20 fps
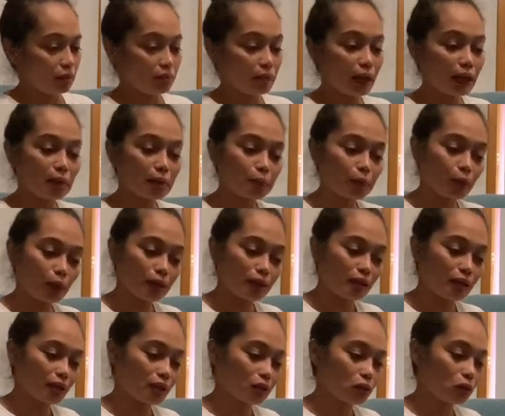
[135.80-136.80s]
Bali, pwede
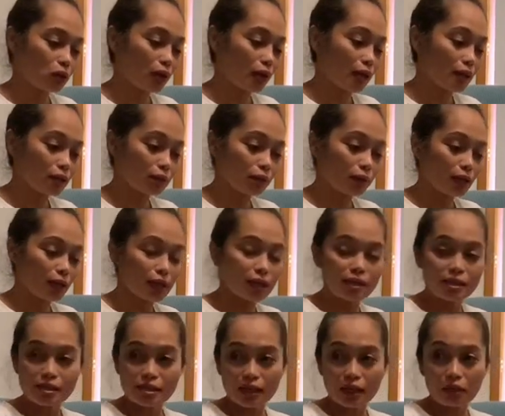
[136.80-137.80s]
na to kahit wala
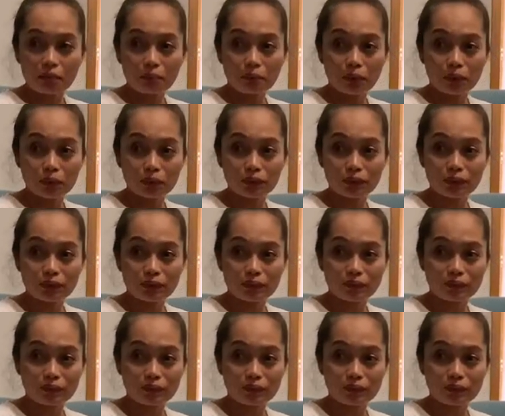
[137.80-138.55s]
ng cellphone.